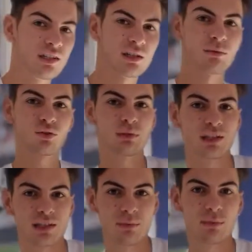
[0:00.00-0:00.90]
hier immer so ein
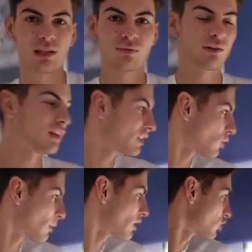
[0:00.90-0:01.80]
bisschen zappelig, weil wenn ich
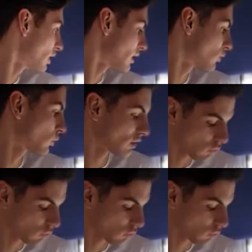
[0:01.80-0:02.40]
normal stehe, dann tut das